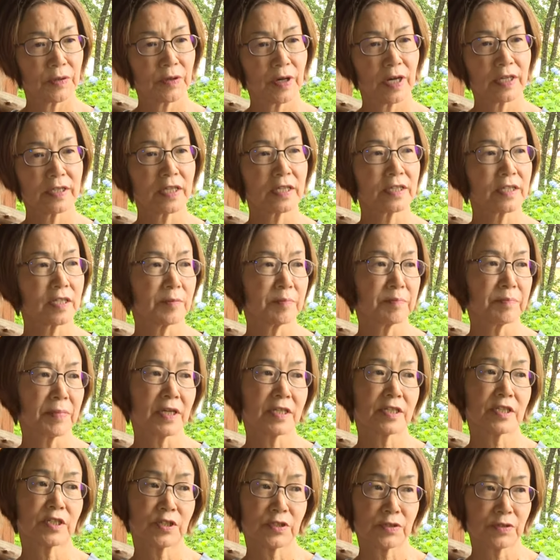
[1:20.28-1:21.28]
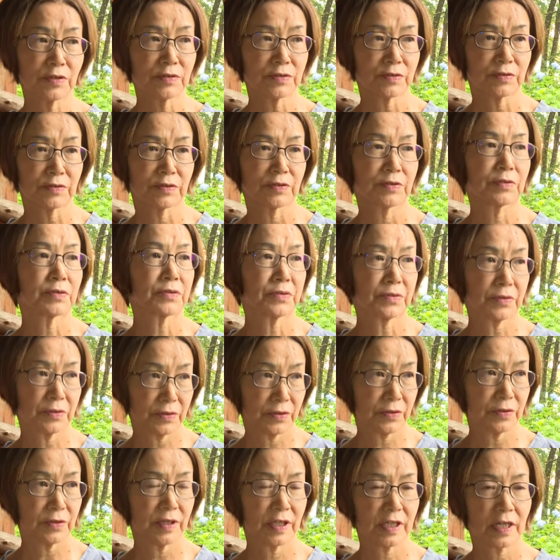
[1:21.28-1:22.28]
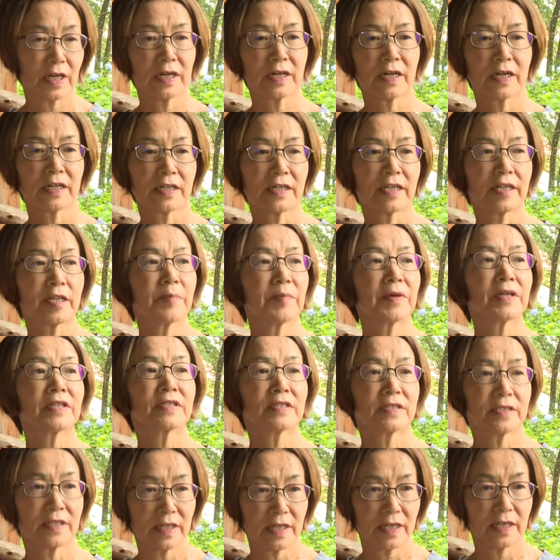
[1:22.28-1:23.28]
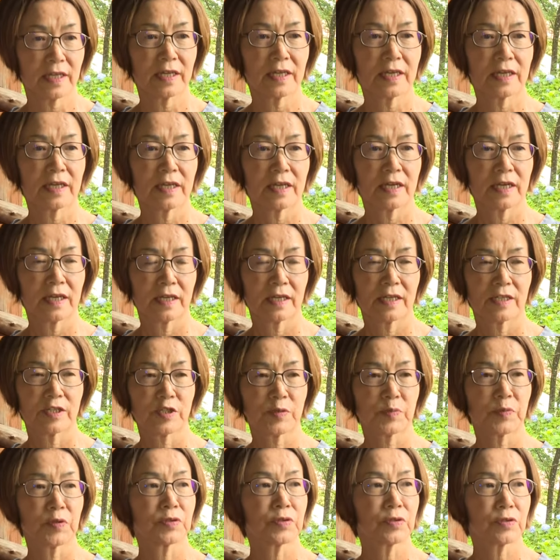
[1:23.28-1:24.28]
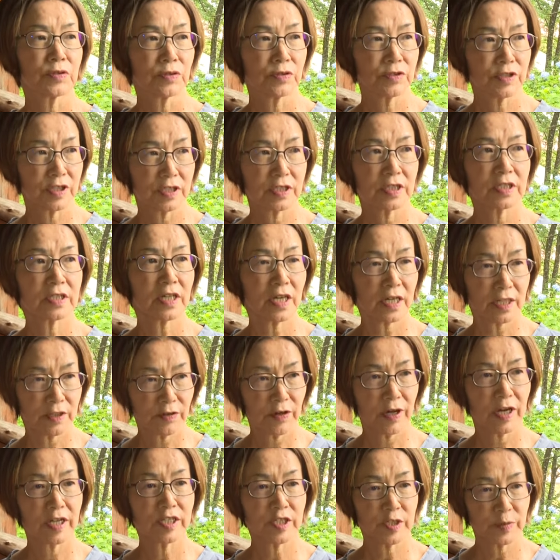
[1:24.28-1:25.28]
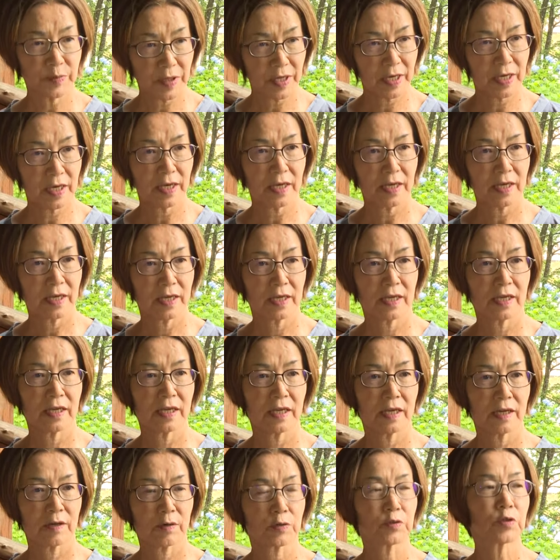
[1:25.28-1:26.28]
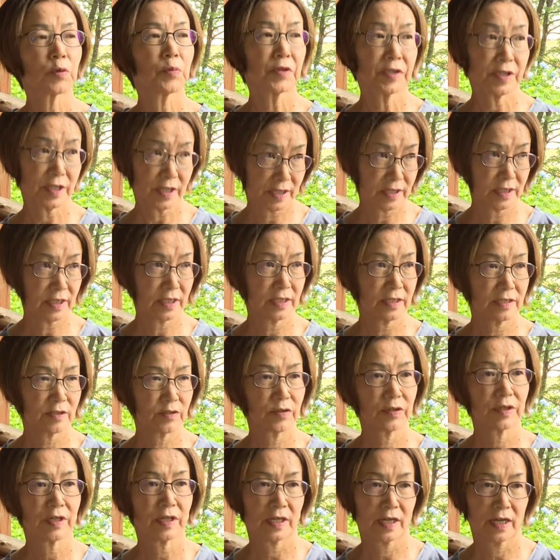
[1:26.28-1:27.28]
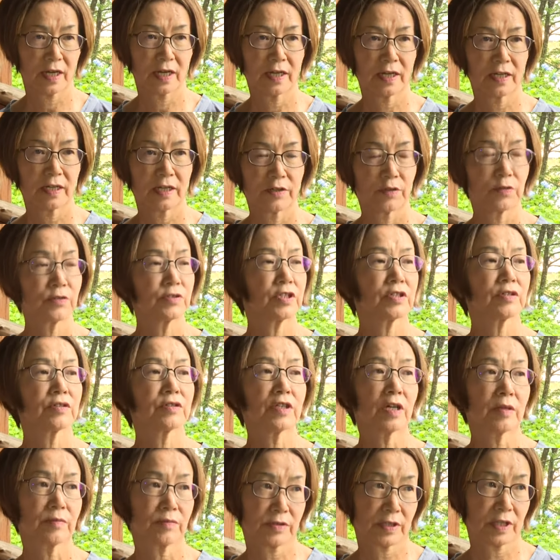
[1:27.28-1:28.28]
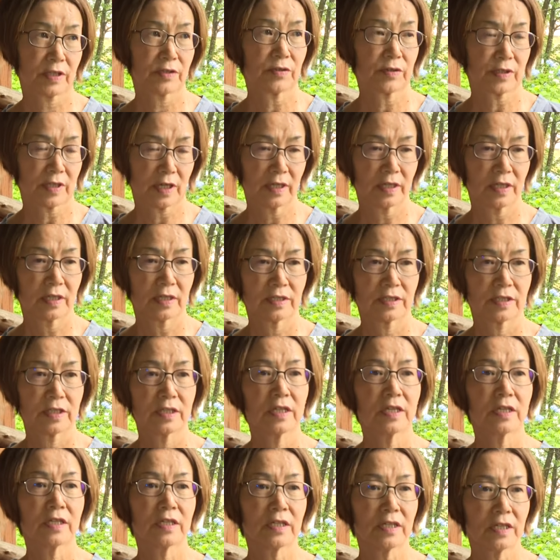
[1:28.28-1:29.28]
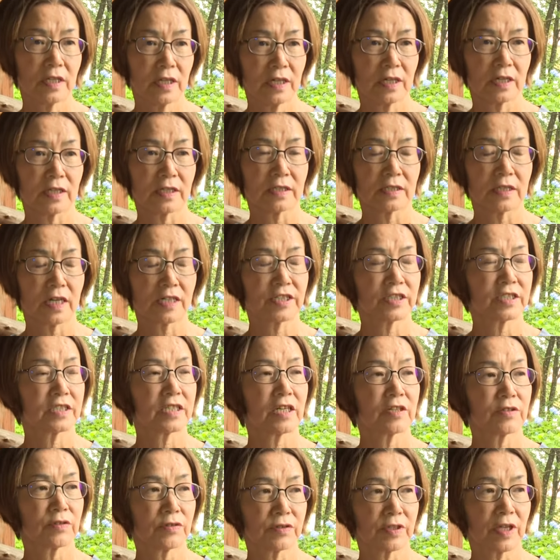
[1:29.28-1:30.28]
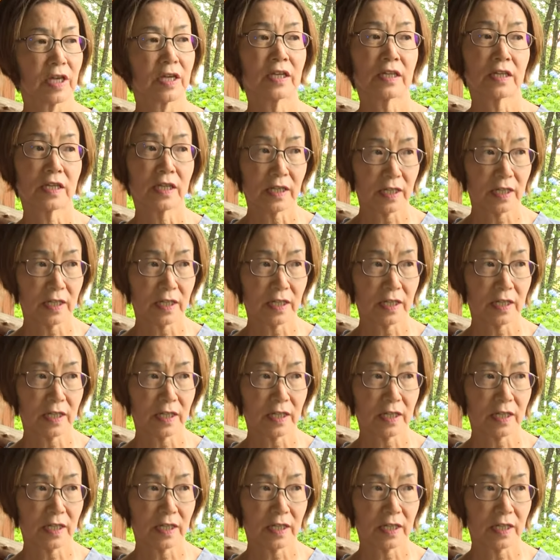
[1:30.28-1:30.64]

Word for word: お花でいっぱいにしようということを考えられまして、うん、えー、地元の自治会をはじめ、えー、子どもたち、それから老人クラブなどが全員がアジサイの苗木